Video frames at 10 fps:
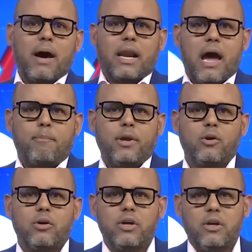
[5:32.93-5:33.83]
más
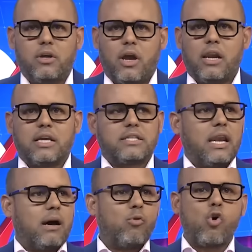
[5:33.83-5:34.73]
rápido el que se
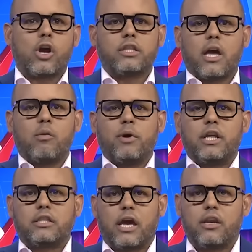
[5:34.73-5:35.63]
la busque y tenga un
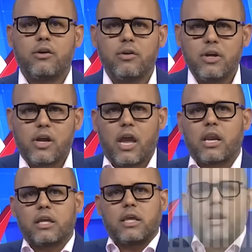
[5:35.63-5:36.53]
ministerio que el que esté